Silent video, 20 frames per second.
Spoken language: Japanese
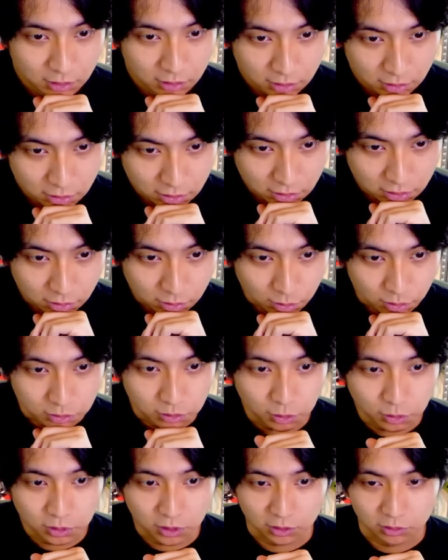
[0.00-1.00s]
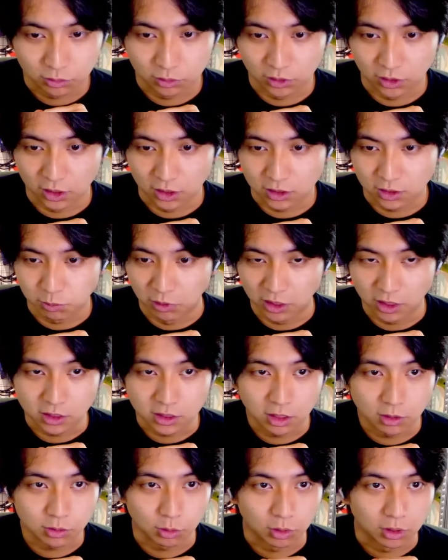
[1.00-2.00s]
と言われたかローランドの話名言
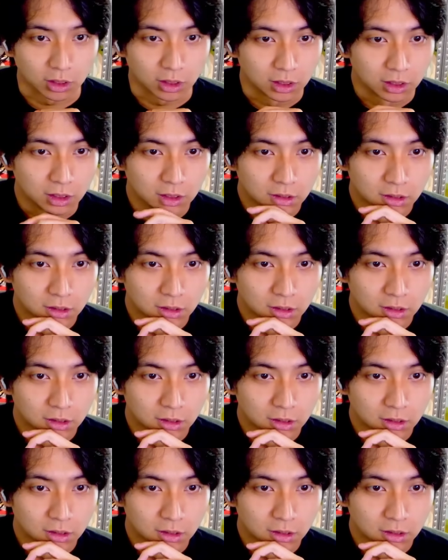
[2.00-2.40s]
ちゃうぞこれ